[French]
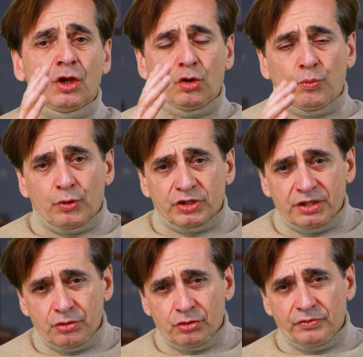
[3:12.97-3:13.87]
le
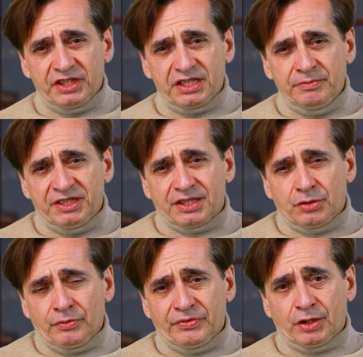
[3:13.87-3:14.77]
processus de
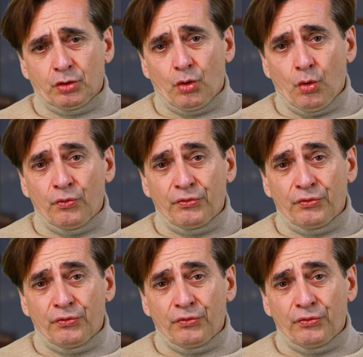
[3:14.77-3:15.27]
victimisation fait que, au